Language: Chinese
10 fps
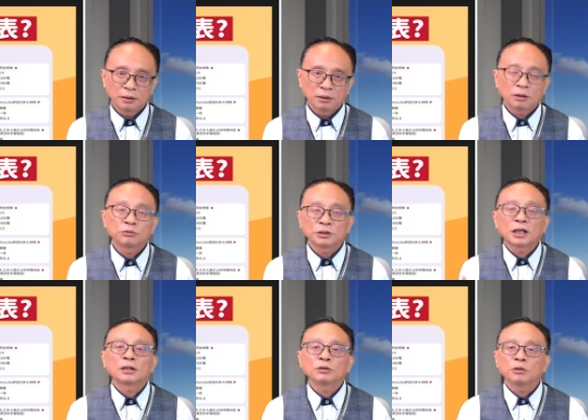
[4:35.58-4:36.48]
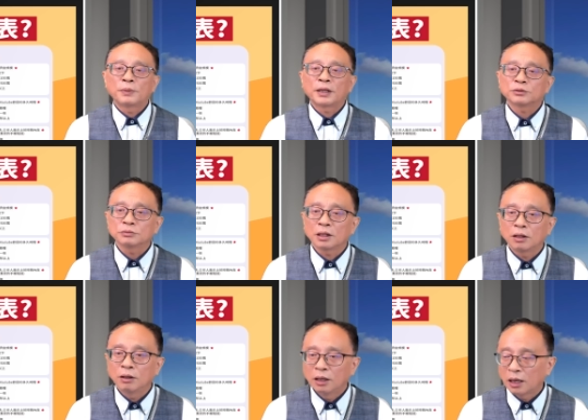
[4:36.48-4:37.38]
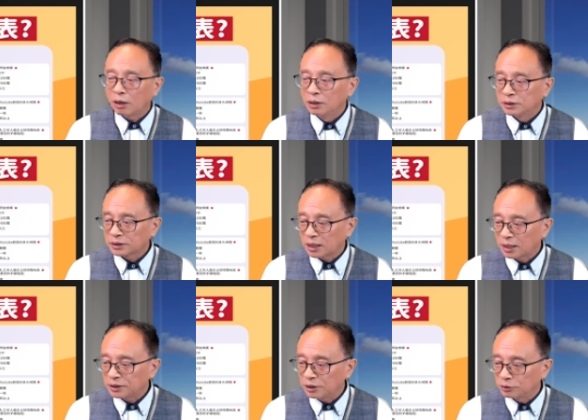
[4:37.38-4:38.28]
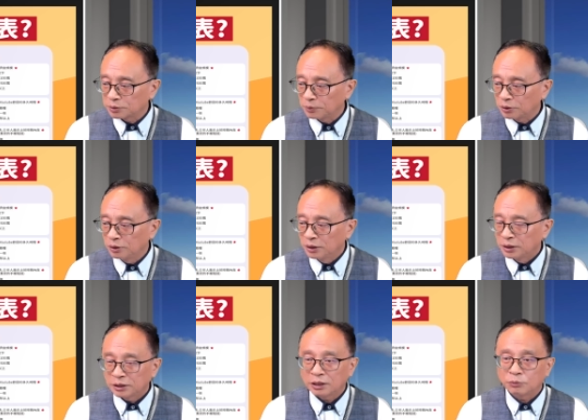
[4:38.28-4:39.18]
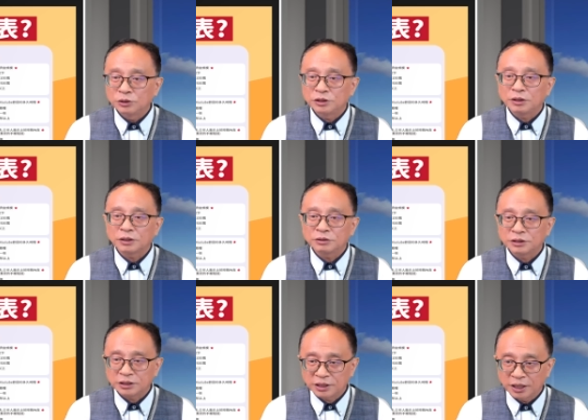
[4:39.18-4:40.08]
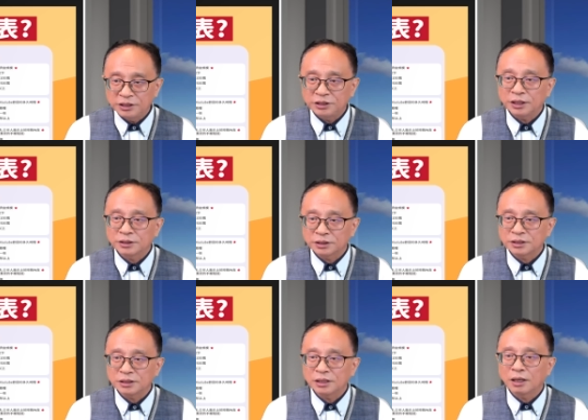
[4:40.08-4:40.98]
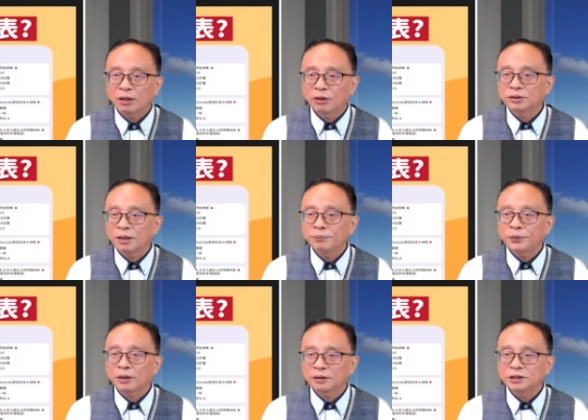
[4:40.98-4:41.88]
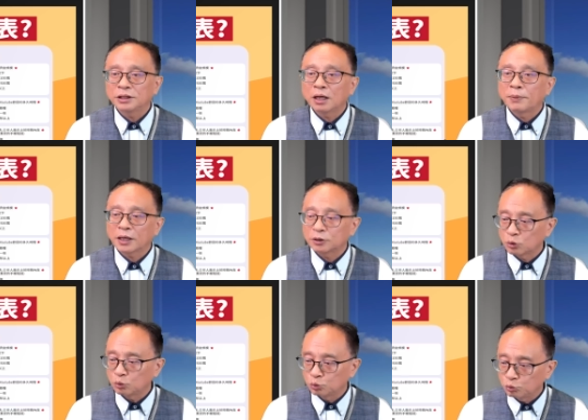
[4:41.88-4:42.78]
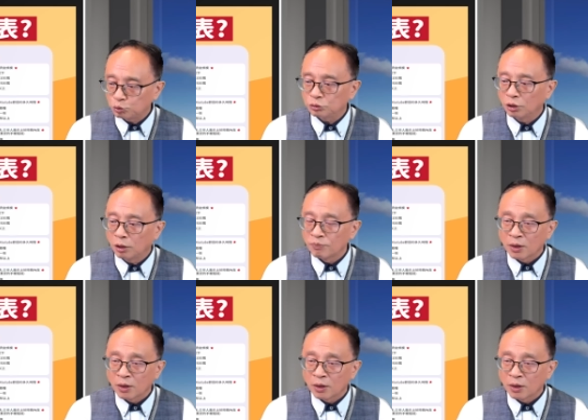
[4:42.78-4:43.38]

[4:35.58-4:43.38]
好，对大家都有帮助的哈。好，那你有什么？呃，问题要去填写这资料哦，填表啊，记得要把它送出去哦。